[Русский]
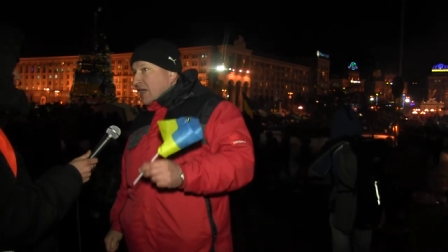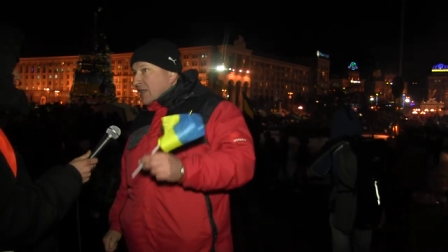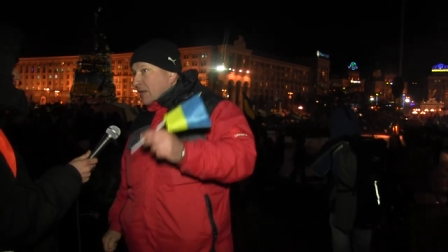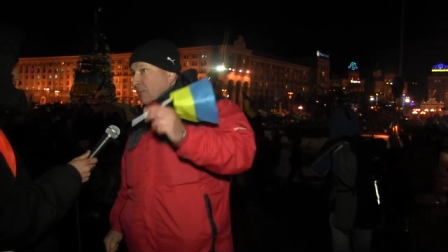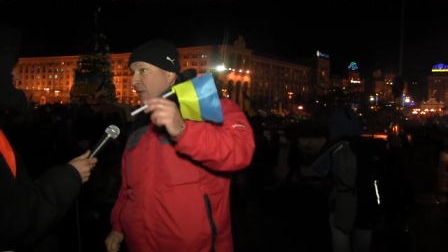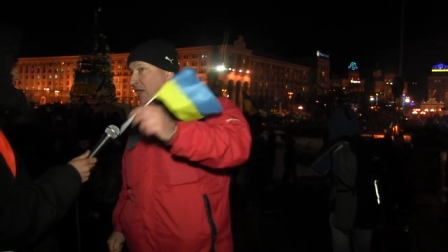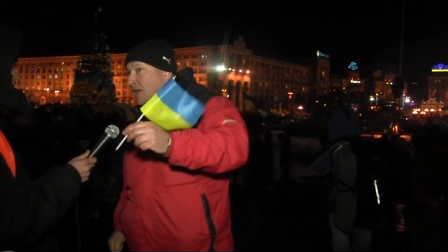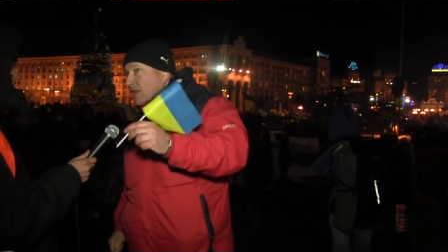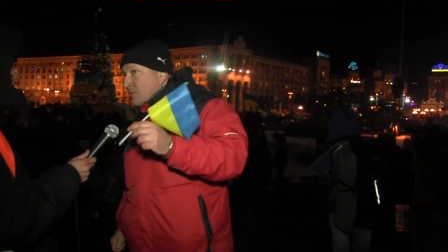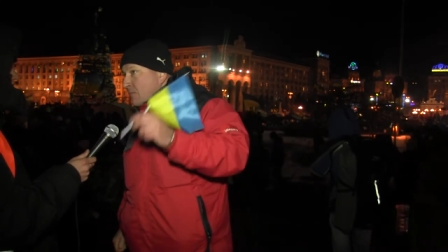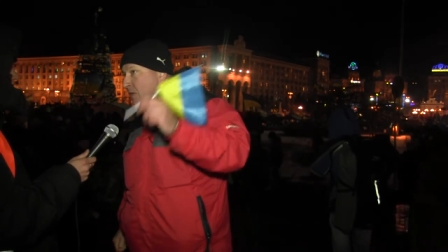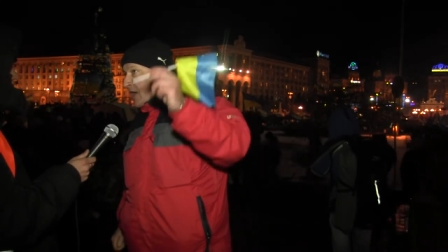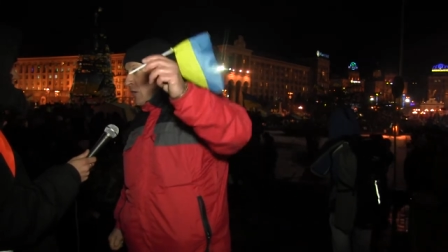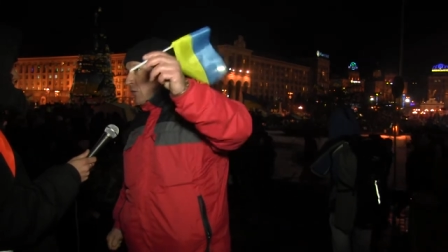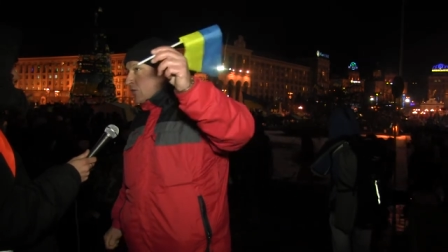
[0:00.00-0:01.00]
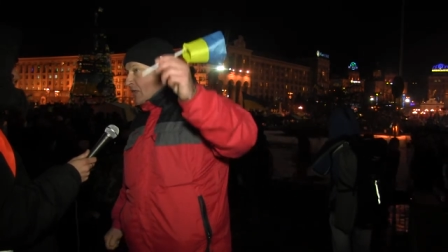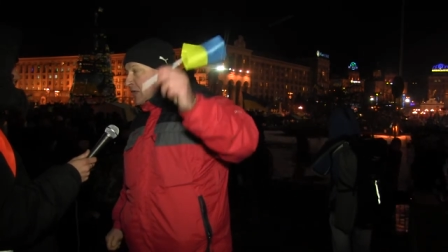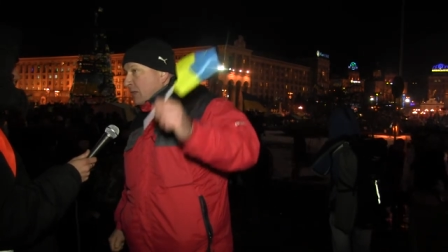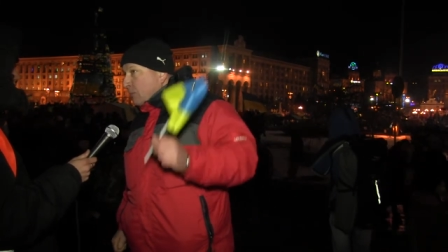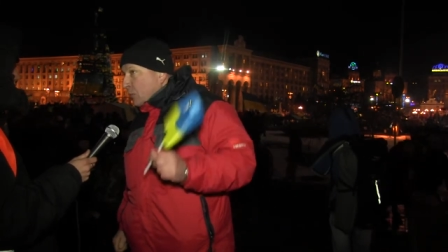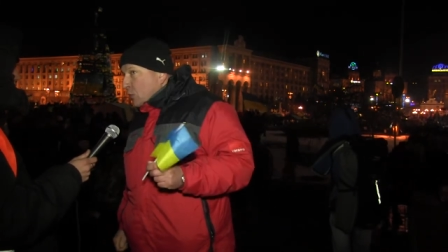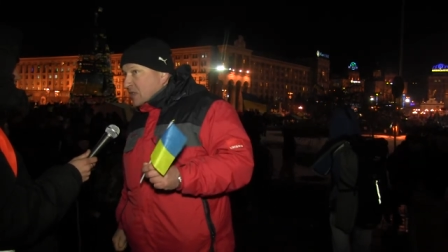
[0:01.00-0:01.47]
А теперь они бегают
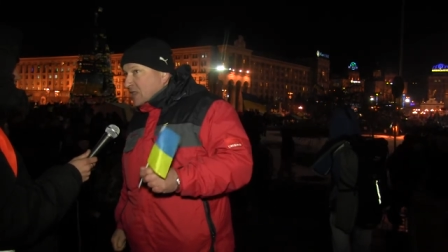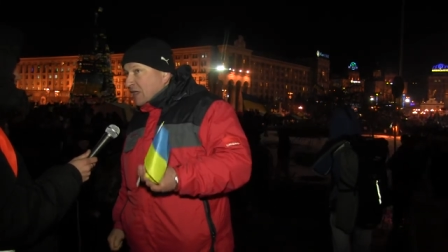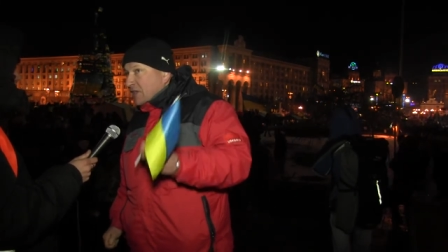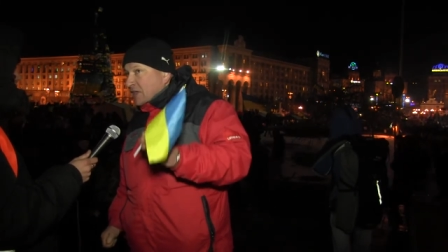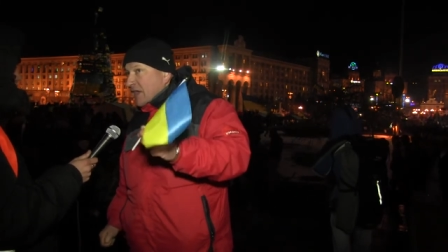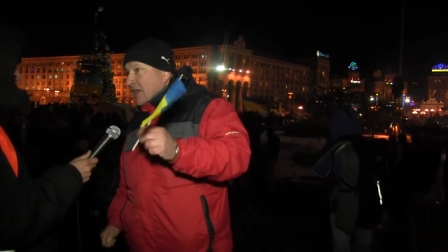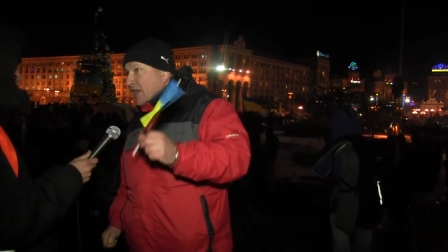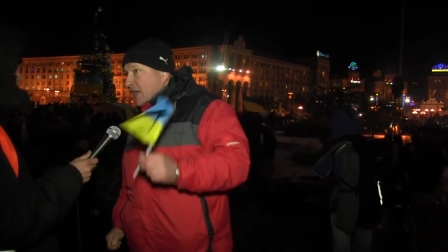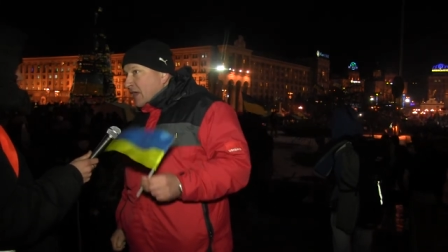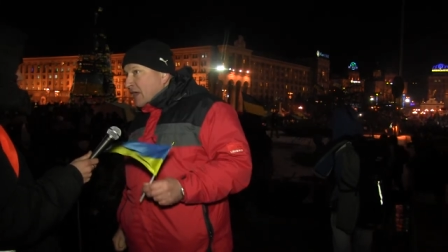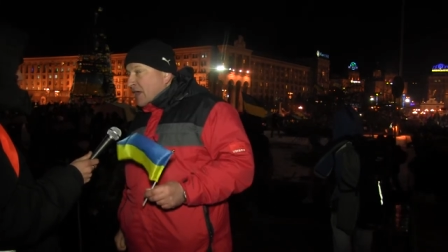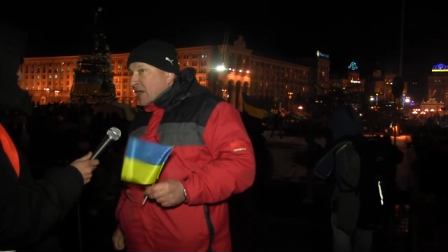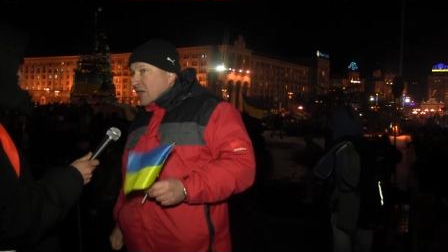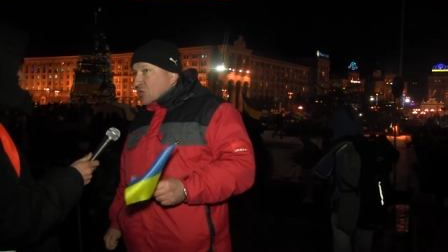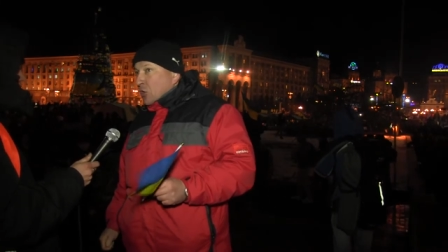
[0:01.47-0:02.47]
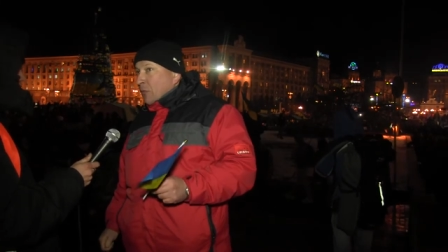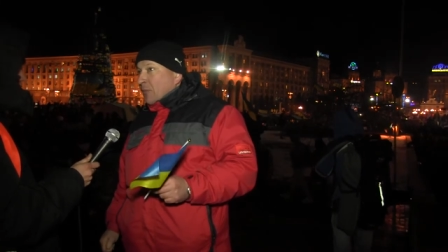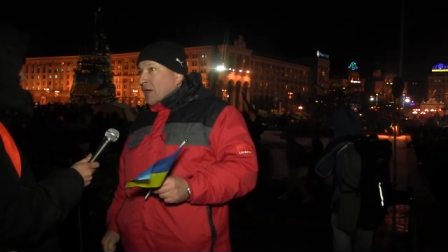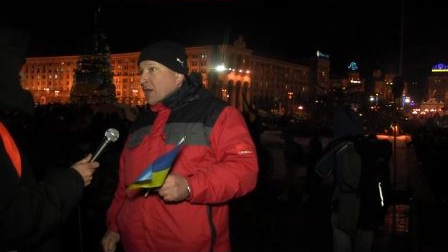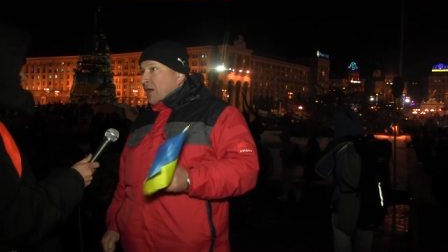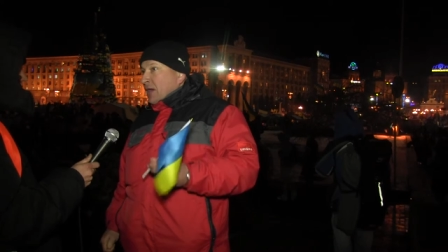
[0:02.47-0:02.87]
и просят деньги, чтобы